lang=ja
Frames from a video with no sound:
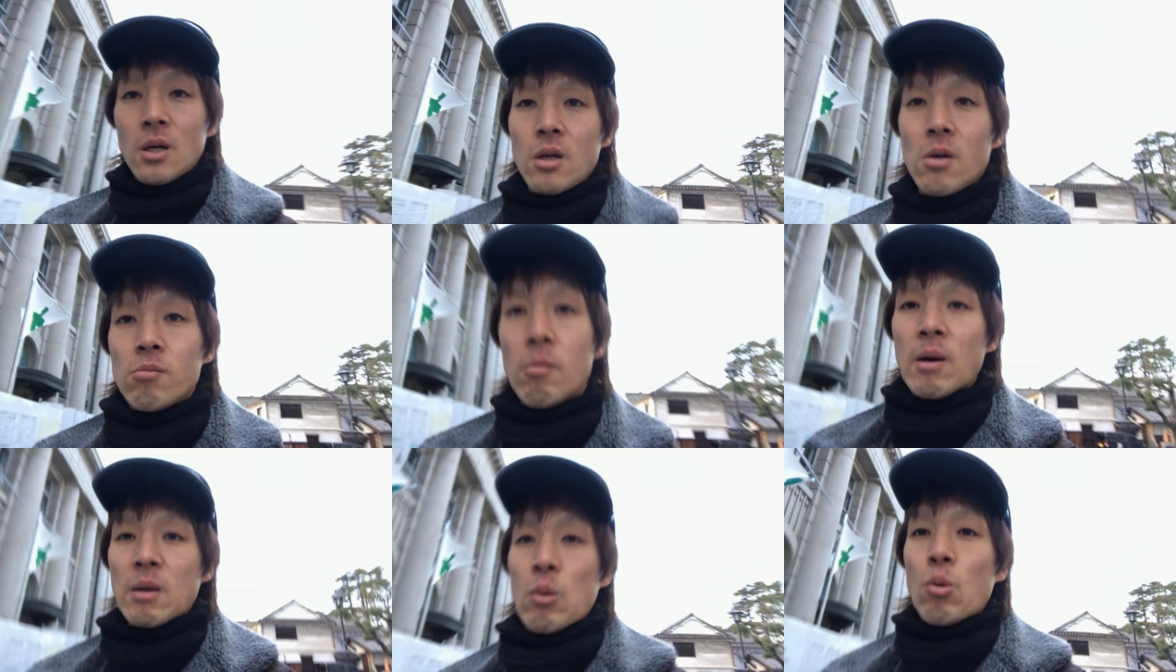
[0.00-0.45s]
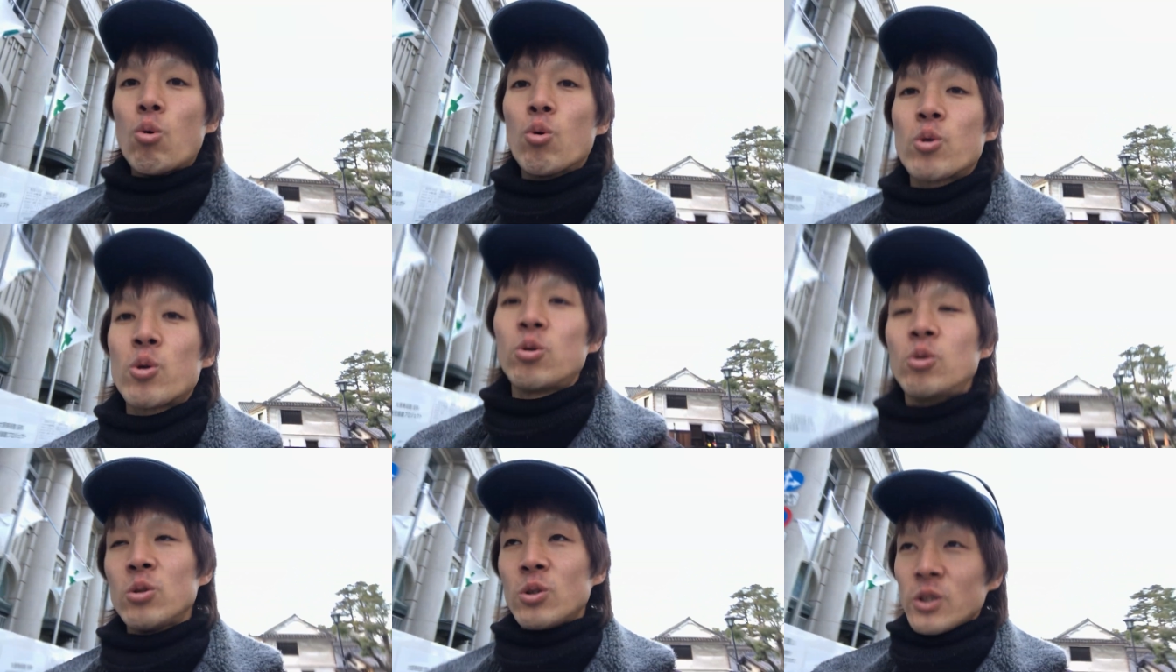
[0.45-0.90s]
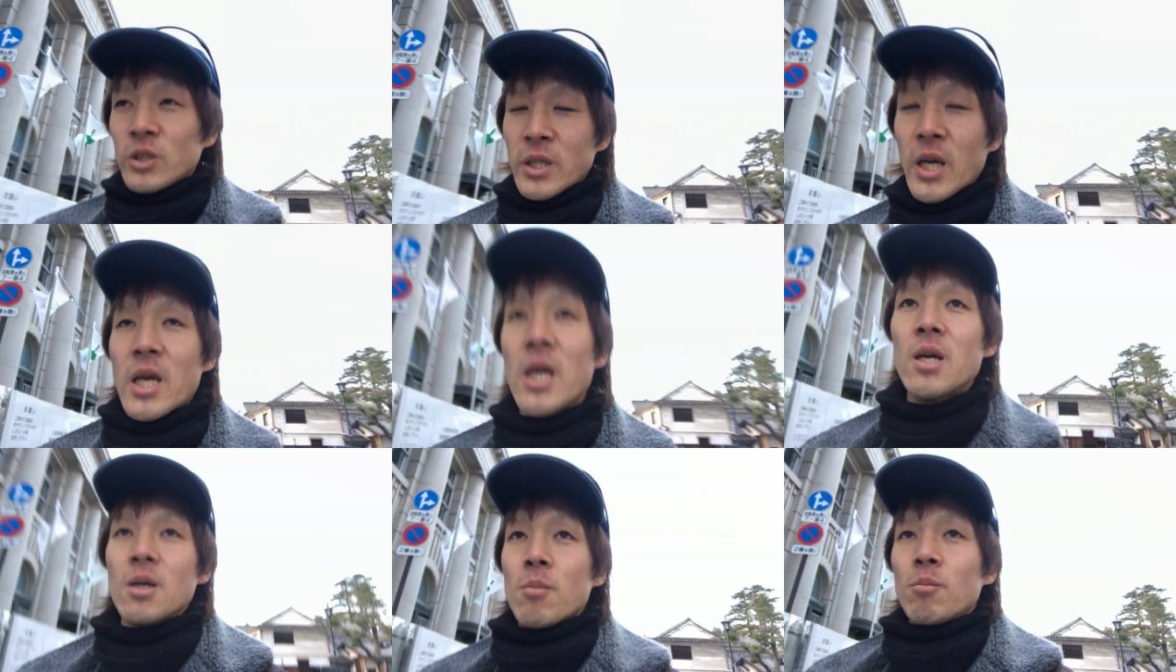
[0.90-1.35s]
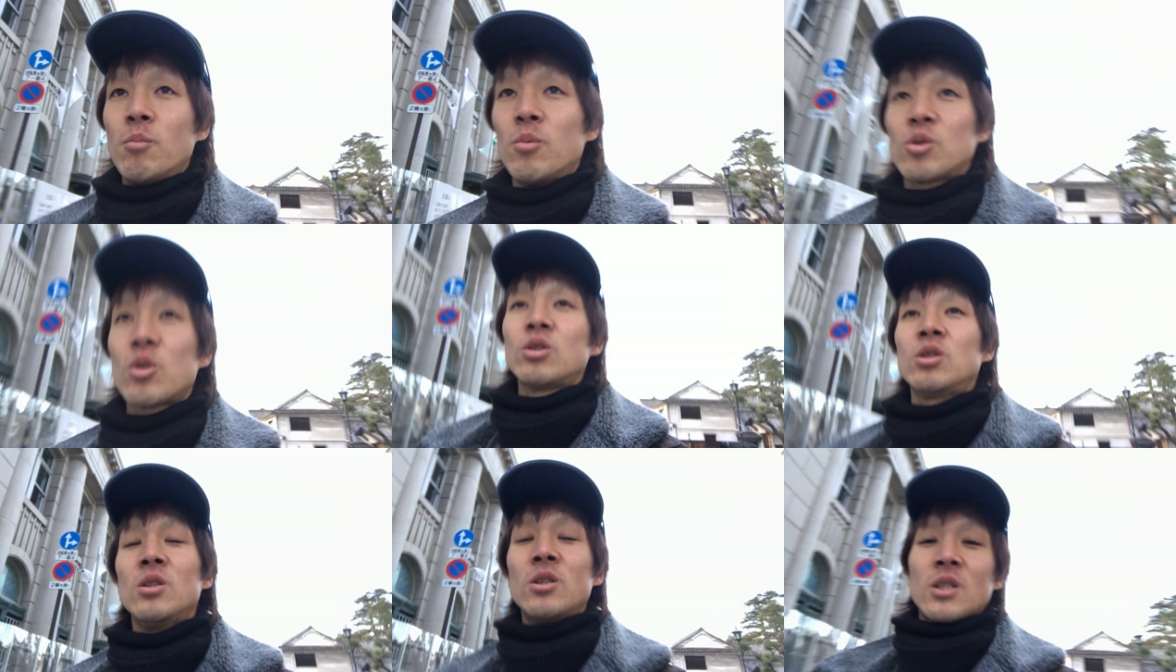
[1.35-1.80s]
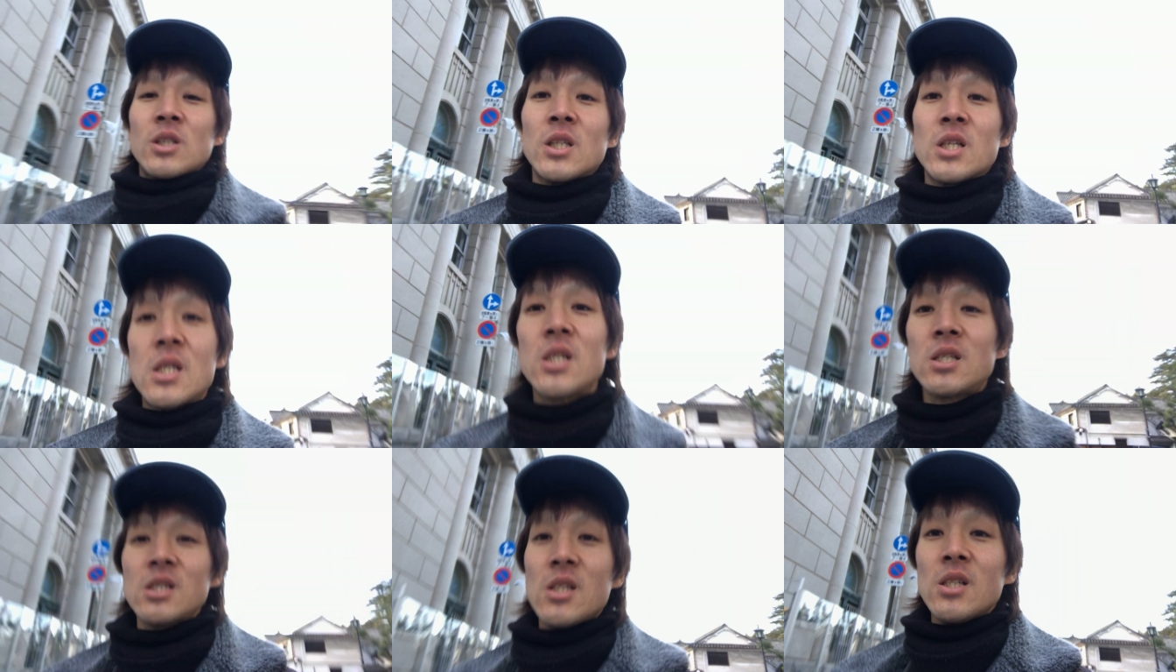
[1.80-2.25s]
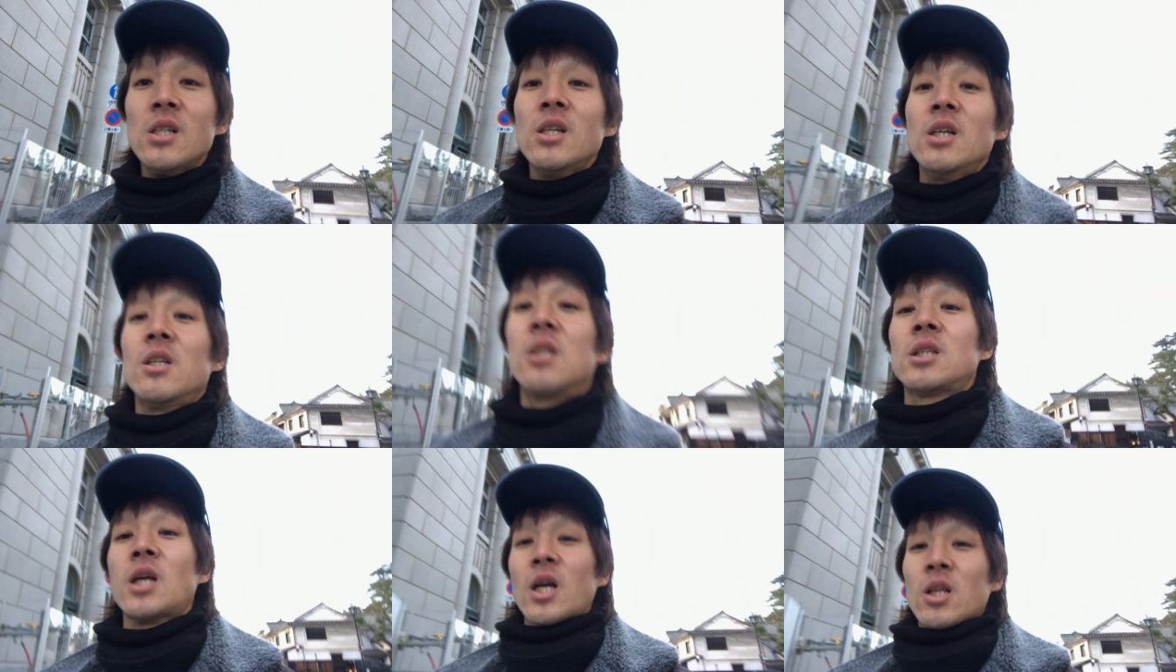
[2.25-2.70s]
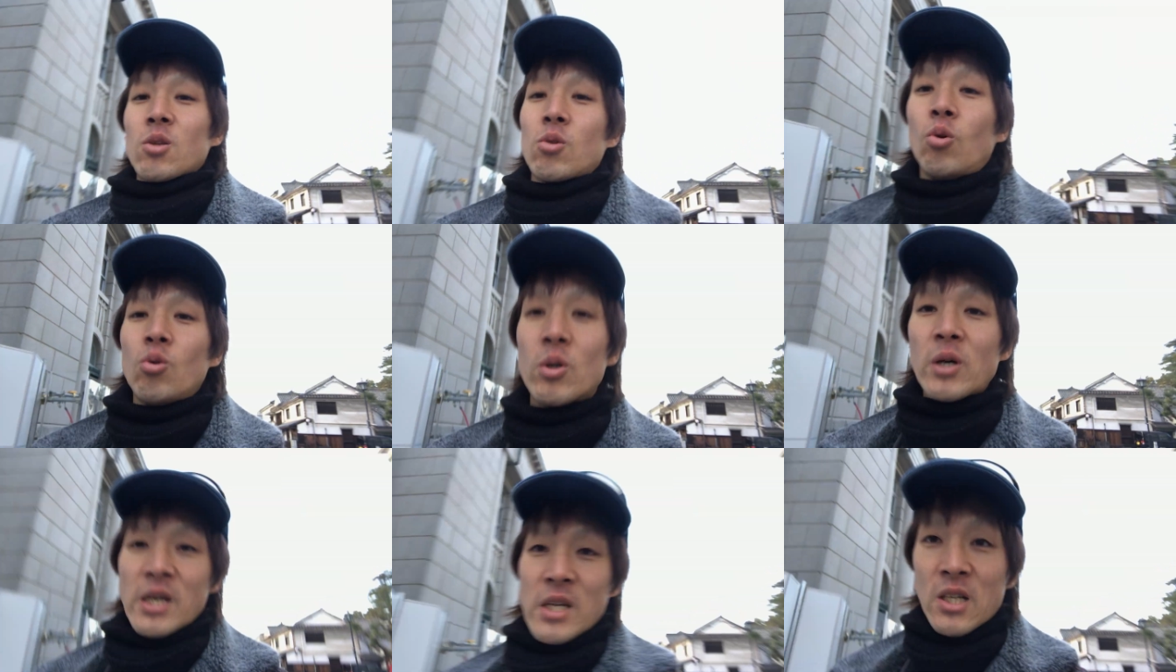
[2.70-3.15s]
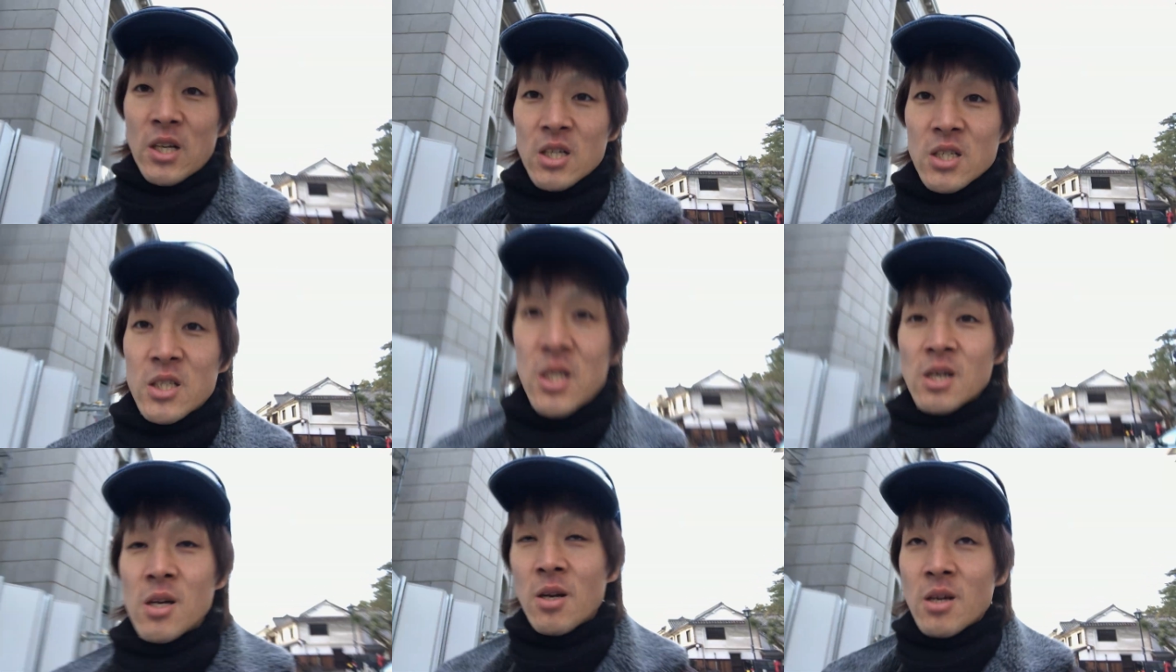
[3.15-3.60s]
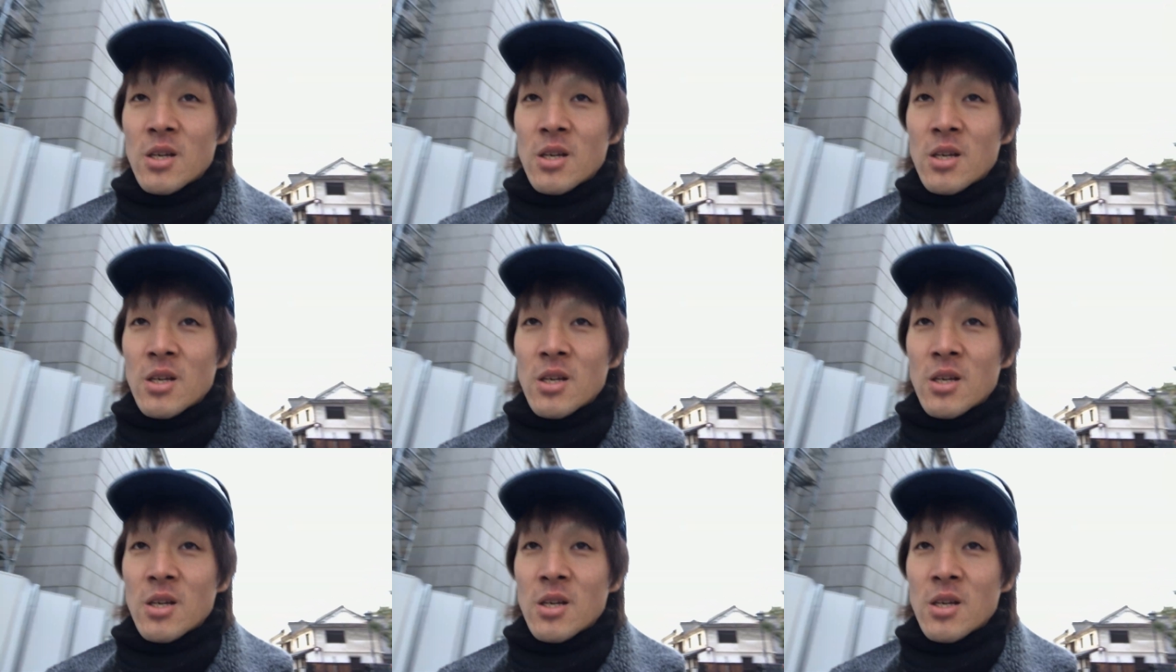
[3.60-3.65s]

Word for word: まあ、こういうことねもしだ動画に関して